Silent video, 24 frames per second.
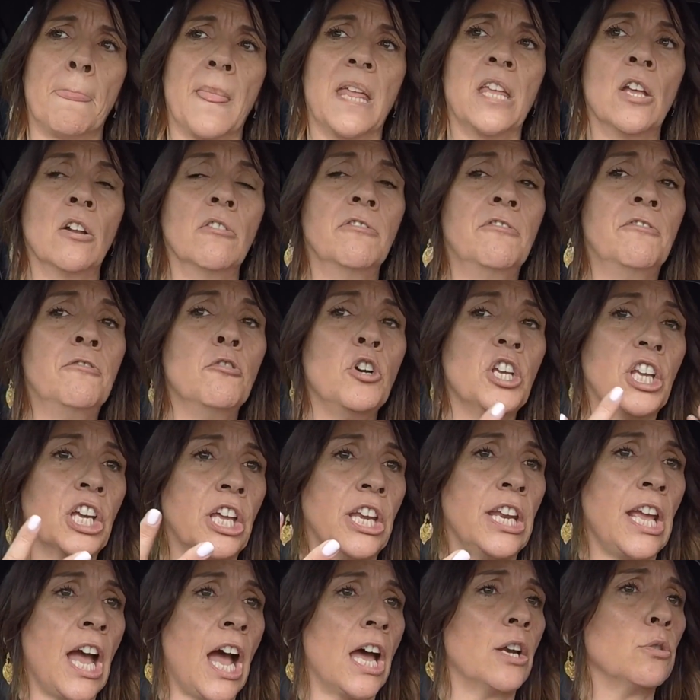Ele foi
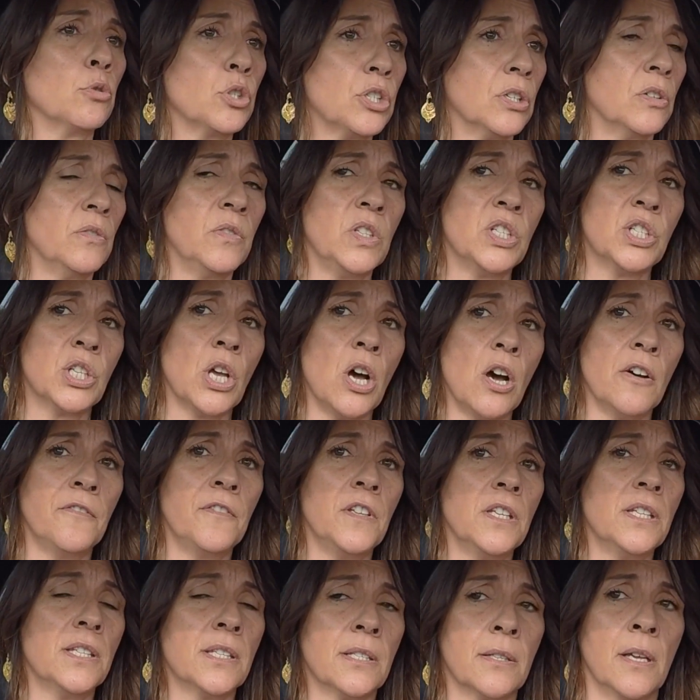criar o Service
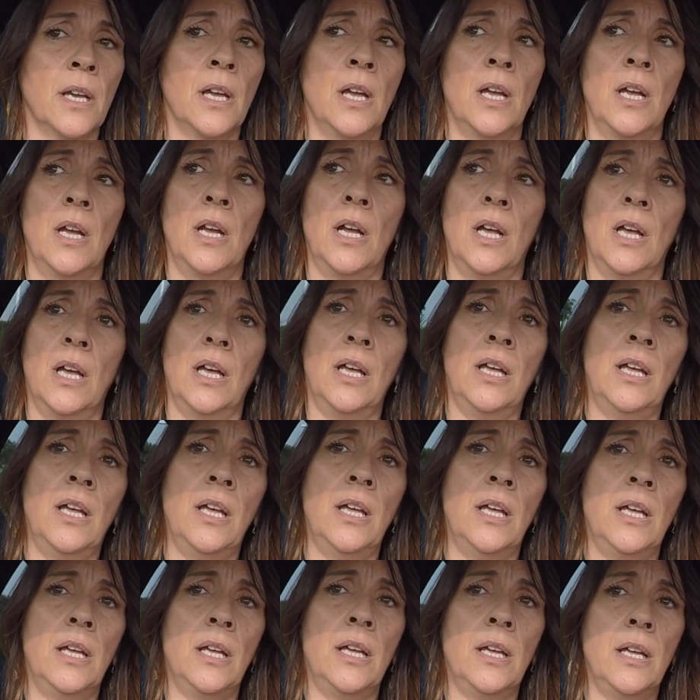Office.
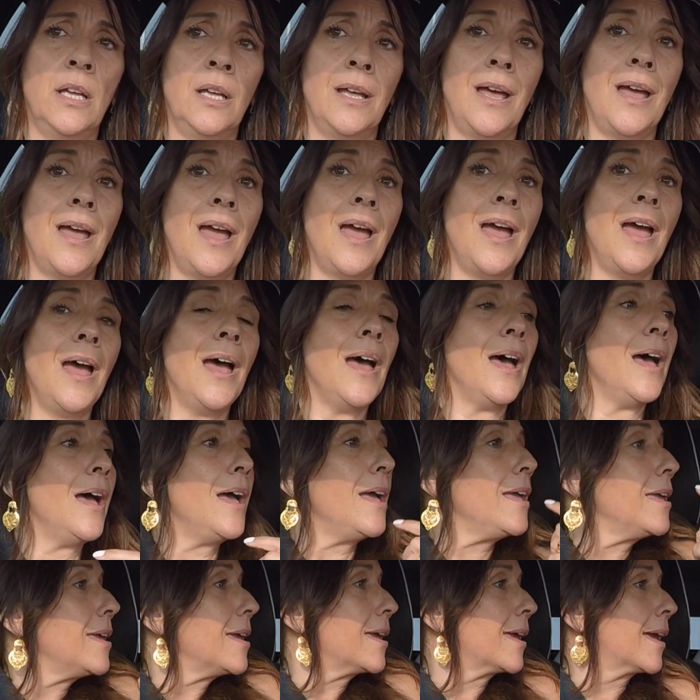Uh,
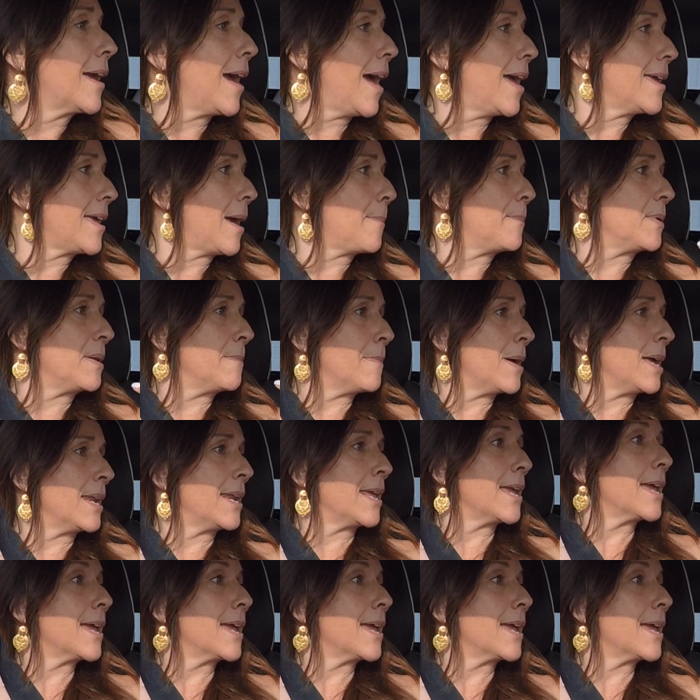a IKEA, a primeira